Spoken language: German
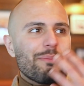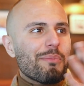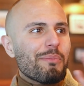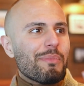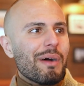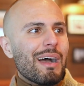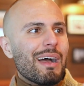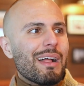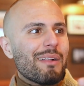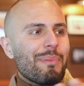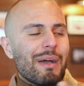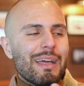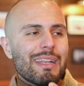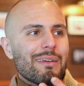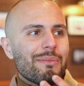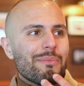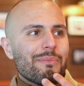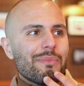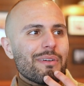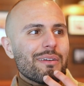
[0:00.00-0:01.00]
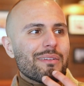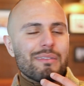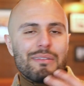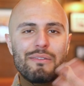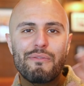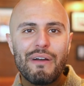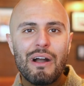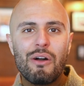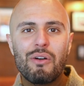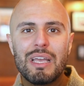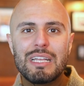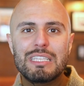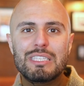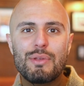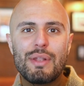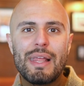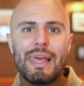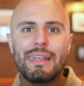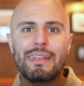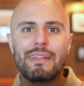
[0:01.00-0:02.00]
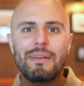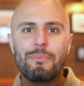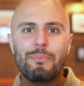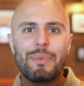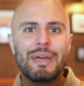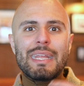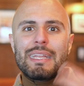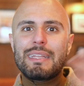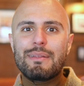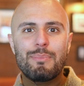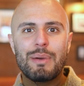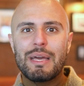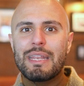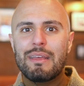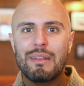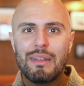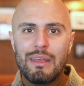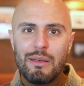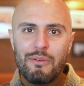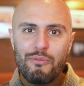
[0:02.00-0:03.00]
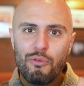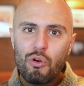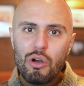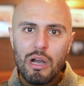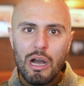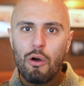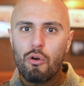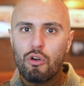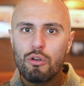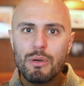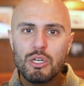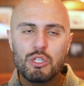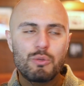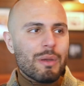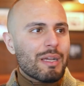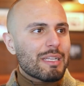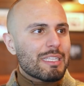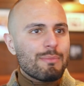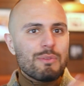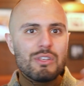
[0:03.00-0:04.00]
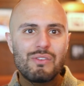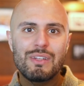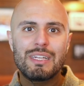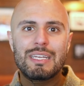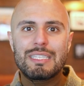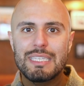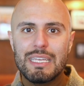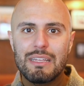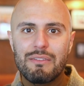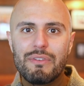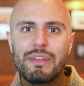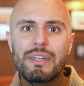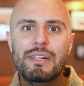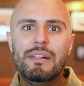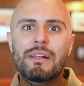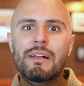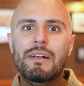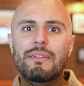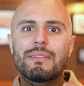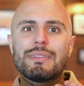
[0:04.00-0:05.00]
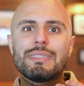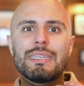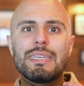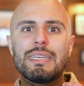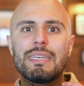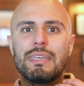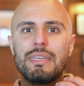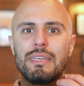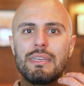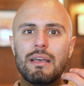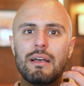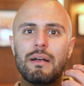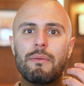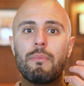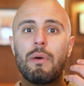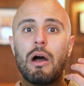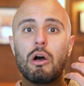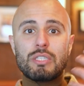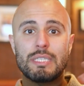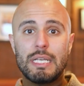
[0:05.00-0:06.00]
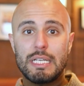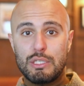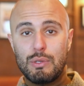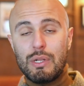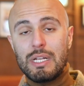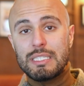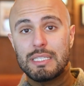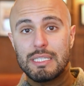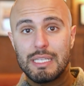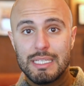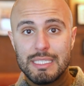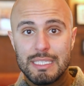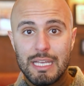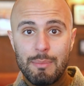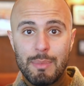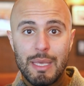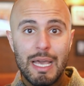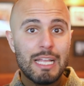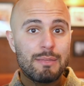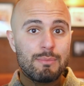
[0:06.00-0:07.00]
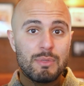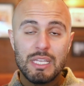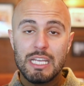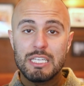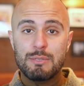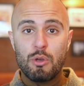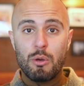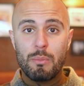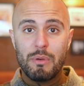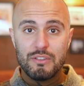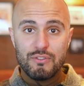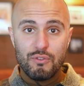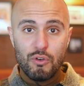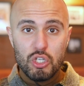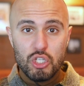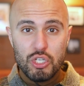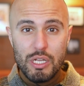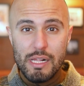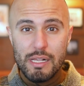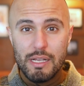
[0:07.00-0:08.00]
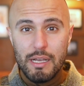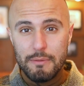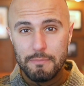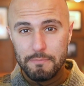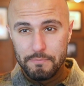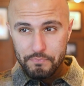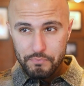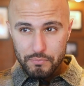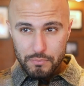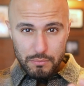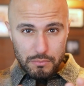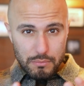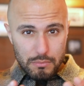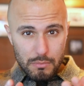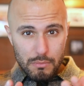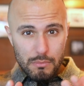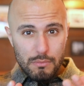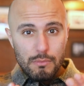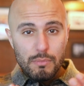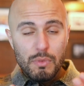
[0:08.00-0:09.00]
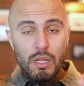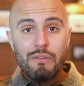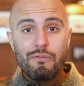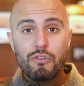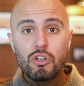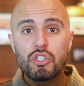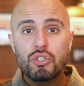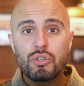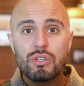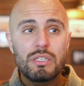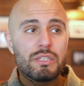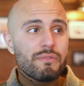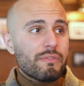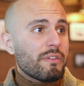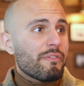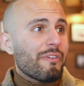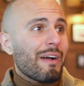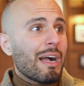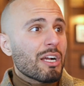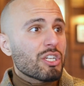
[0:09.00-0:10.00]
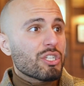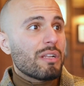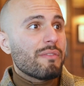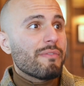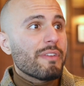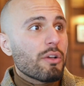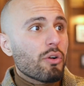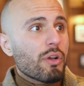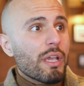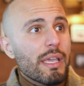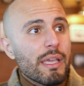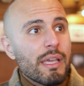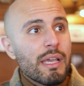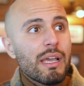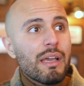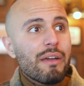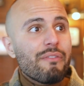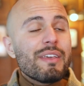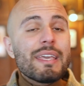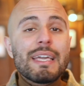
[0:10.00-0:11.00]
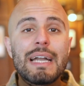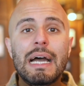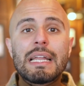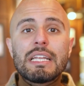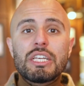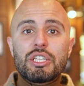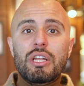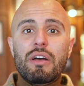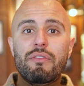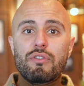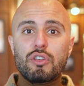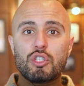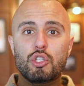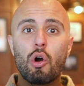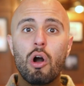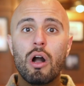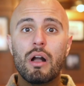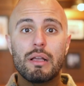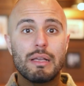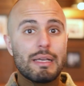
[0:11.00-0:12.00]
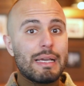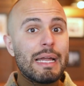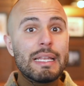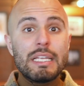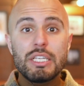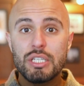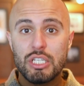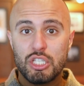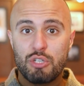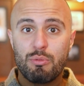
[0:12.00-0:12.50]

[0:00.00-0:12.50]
mal bei einem, äh, eine Frau kennenzulernen, bei der, die, bei der der Funke auch überspringt, die mich wiedersehen will, die ähm, auch sexuelles Interesse an mir hat, mit der ich mir auch was vorstellen kann. Dann würdest du dich die Fragen stellen, wie, okay, wie kann ich dafür sorgen? Kann ich